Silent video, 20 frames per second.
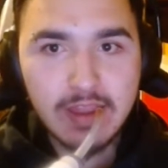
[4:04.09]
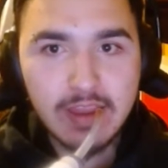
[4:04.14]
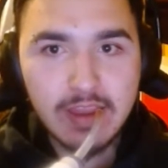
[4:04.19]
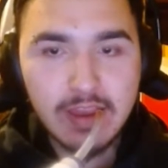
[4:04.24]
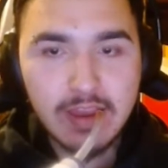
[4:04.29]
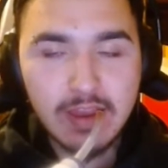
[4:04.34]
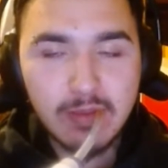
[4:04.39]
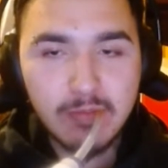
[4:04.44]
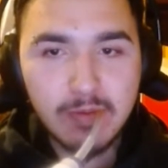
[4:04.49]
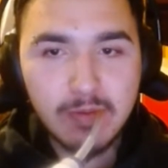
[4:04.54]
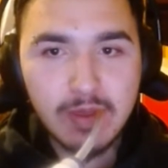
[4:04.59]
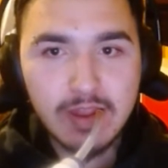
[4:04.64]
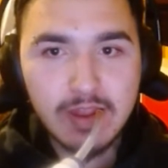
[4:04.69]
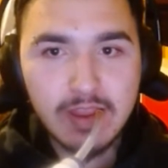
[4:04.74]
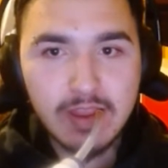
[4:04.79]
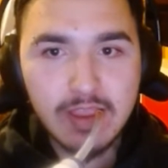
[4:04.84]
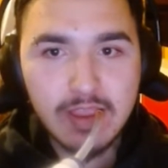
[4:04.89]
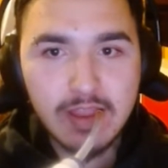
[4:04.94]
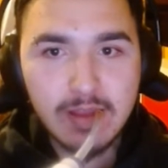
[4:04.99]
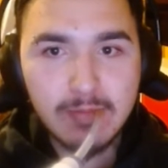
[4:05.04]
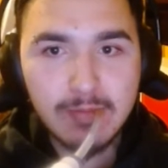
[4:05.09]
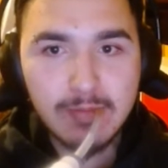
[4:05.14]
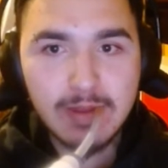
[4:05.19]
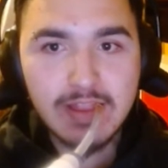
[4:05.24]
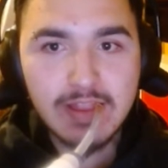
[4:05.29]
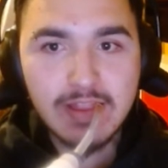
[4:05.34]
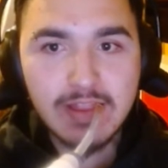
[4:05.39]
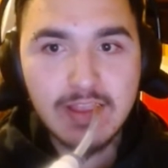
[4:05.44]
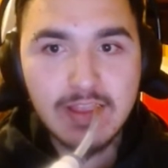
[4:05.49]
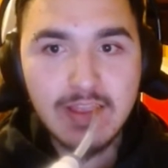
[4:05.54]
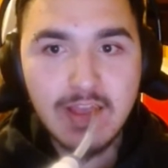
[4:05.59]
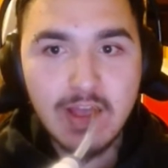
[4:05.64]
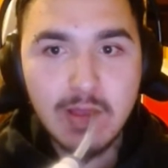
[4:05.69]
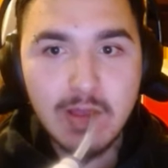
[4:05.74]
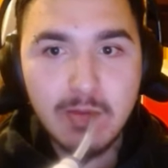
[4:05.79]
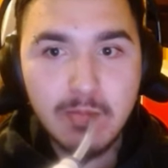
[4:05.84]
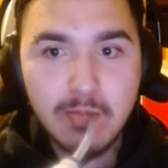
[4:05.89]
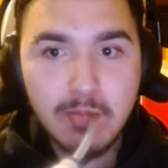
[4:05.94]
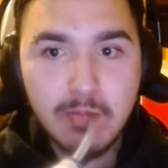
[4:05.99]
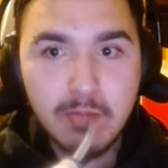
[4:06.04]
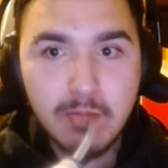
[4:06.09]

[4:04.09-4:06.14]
nei riguardi della malattia